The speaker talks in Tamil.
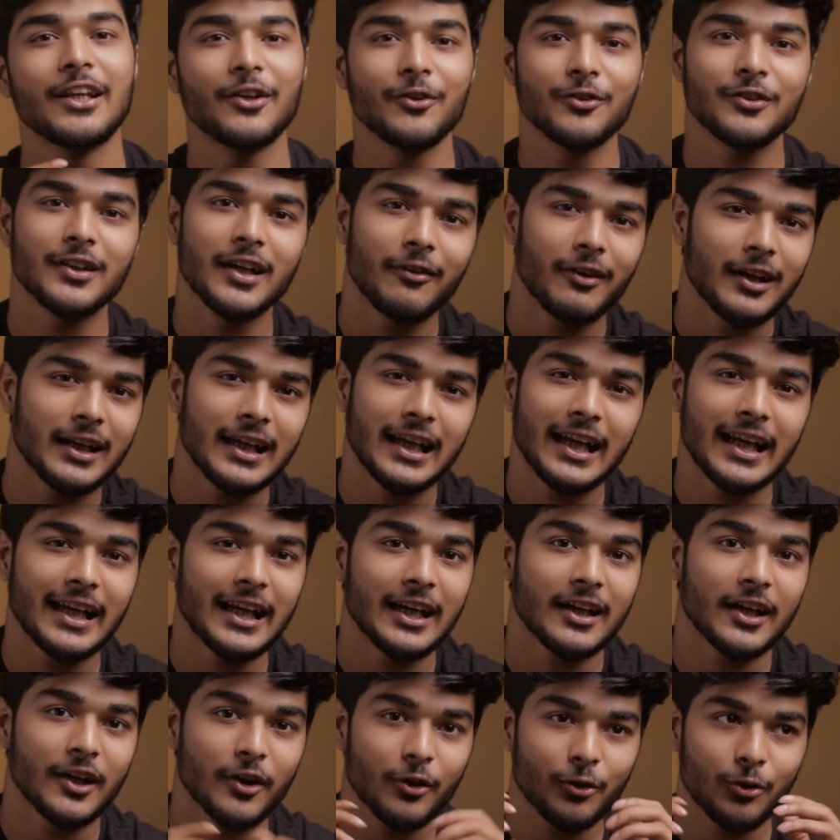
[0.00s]
இன்னும் சில வாட்டிலாம்
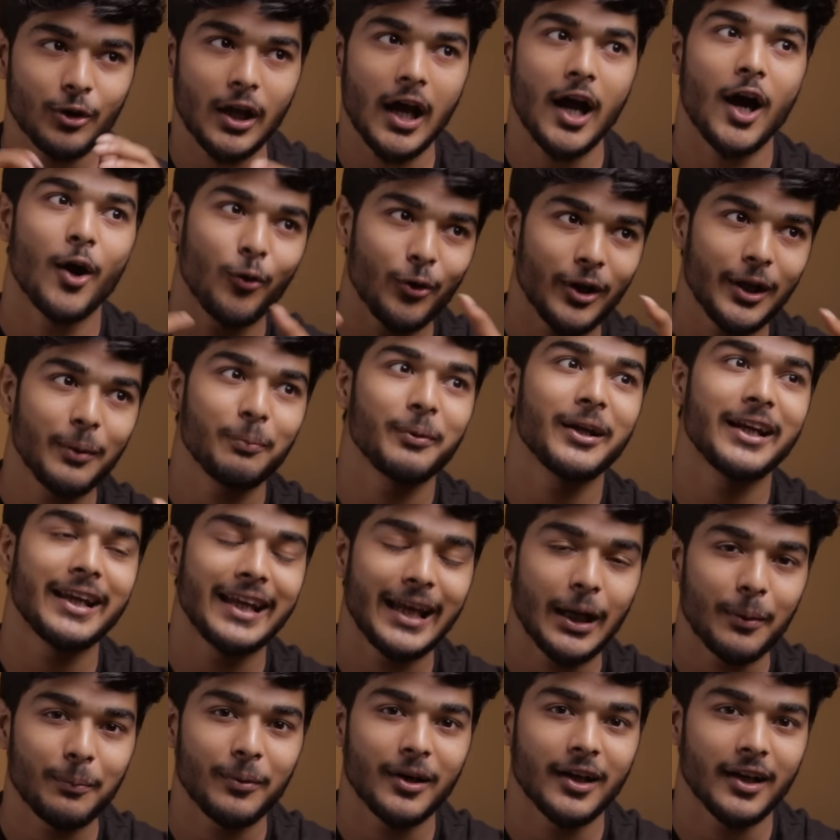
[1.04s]
என்ன நடக்கும்னா அவங்களே போயிட்டு
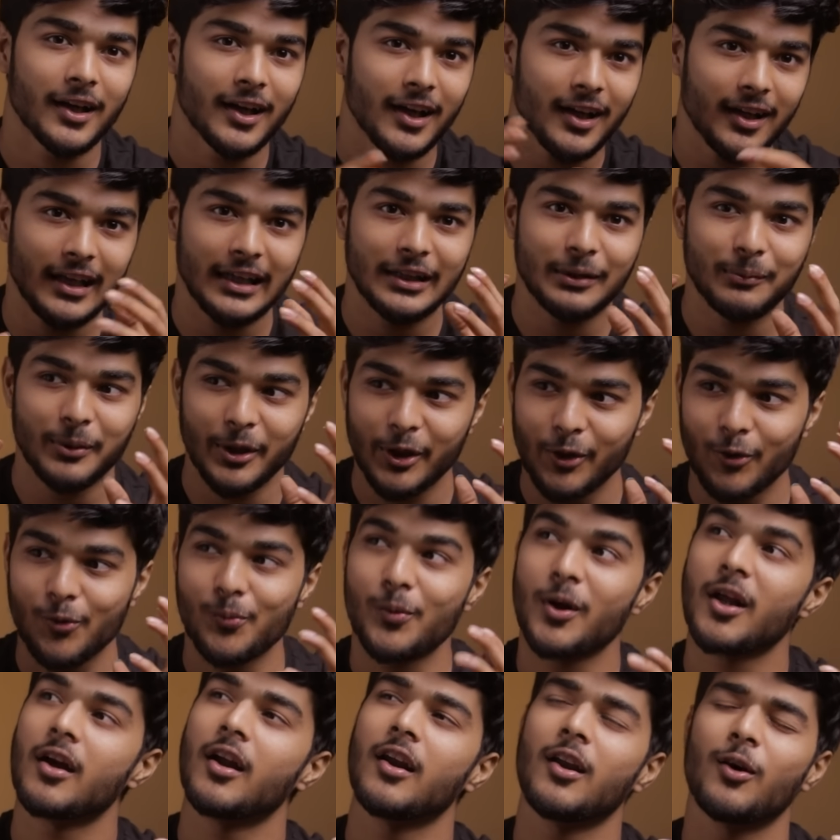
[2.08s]
கேட்பாங்க நான் இந்த மாதிரி
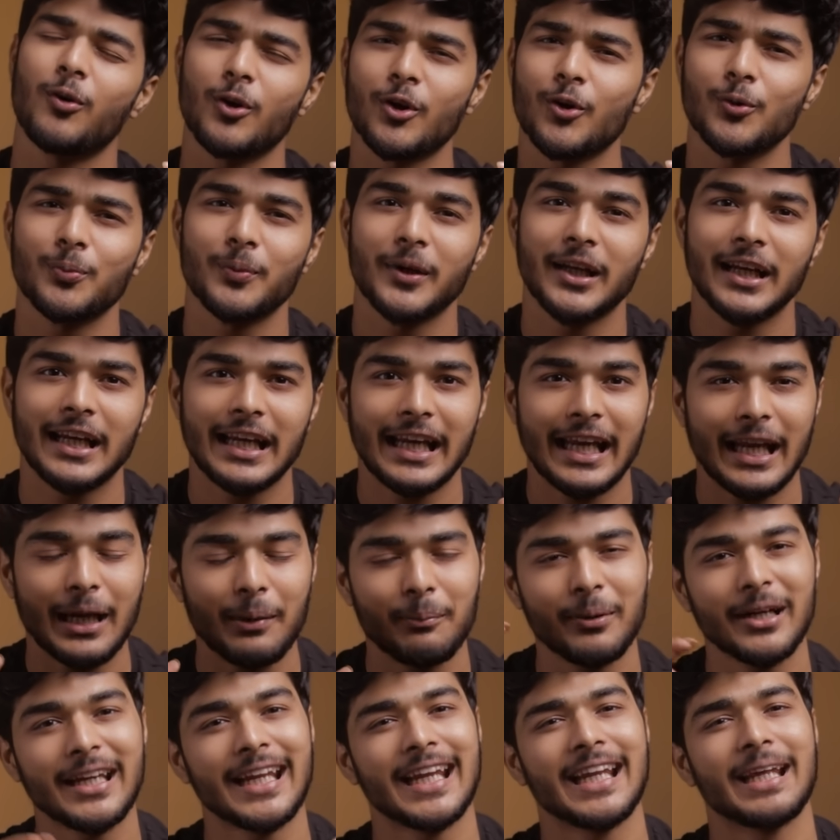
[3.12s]
ரொம்ப நாளாக ஒர்க் அவுட்
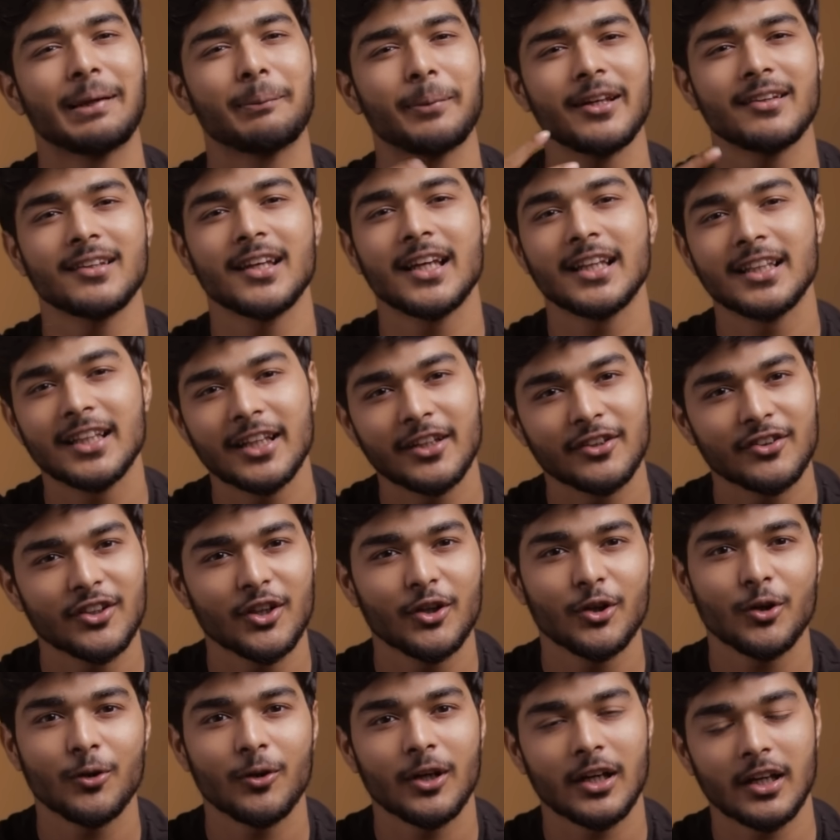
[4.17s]
பண்ணியிருக்கேன் பட் எனக்கு பெருசாக எந்த
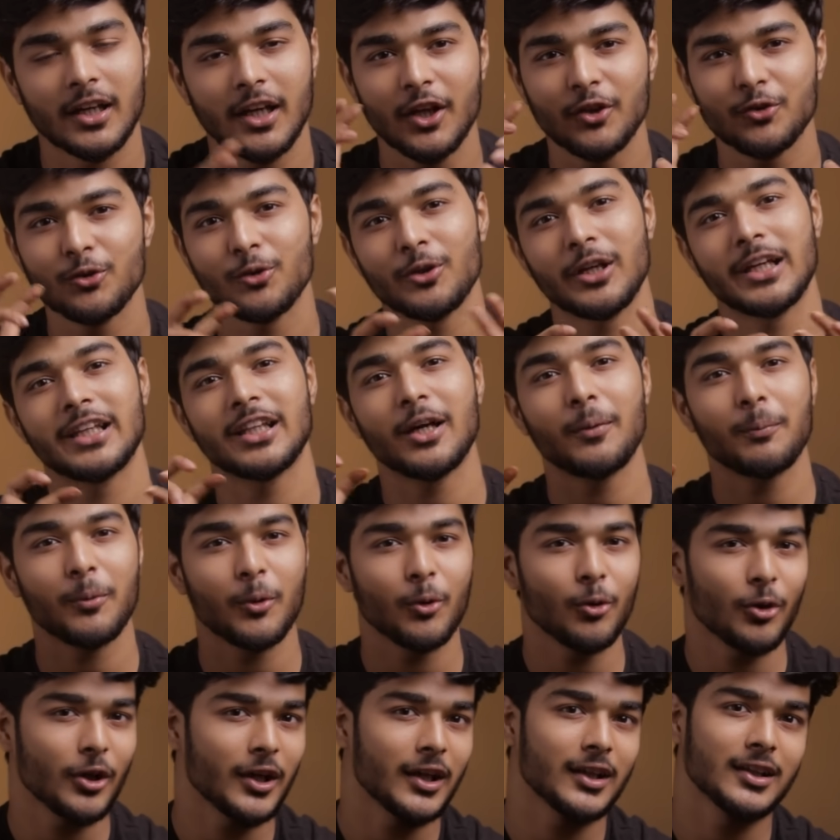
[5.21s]
ரிசல்ட்டும் வரல ஸோ நான் ஏதாவது
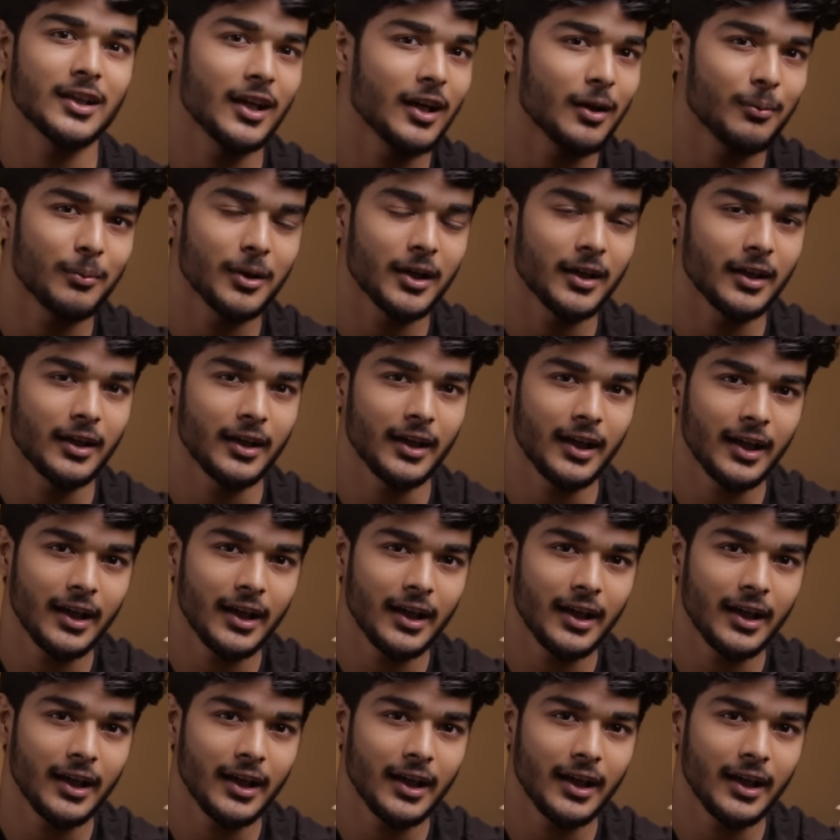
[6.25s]
பவுடர் எடுத்துக்கலாமான்னு